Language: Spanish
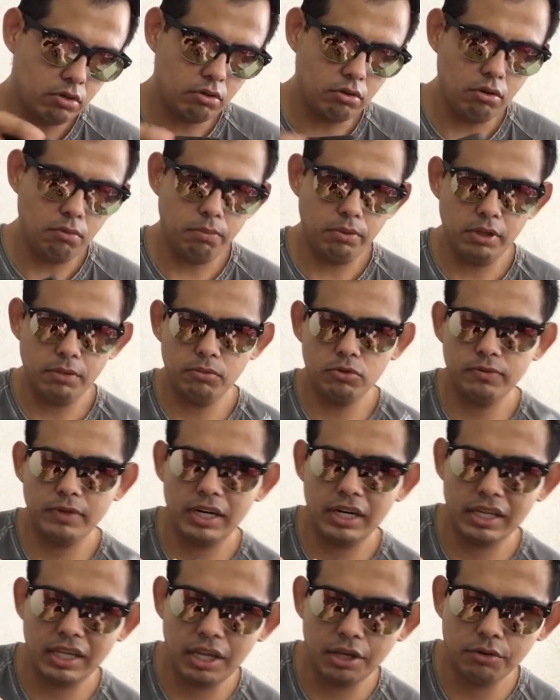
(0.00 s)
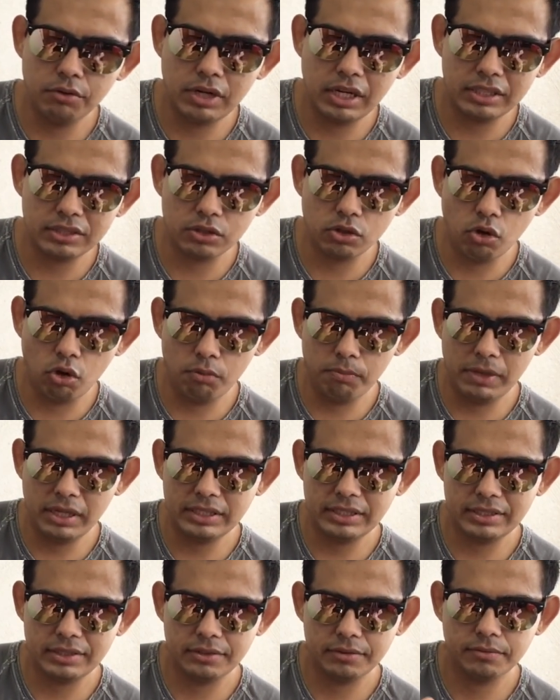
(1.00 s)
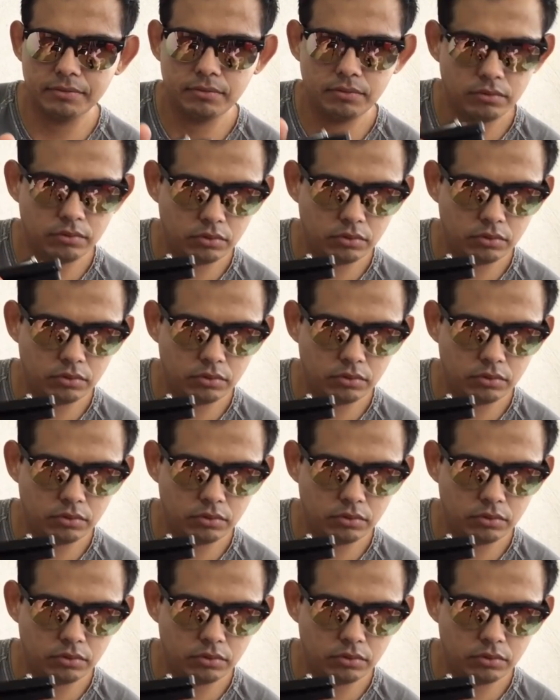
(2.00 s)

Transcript: Como podemos ver aquí hay unas gomas.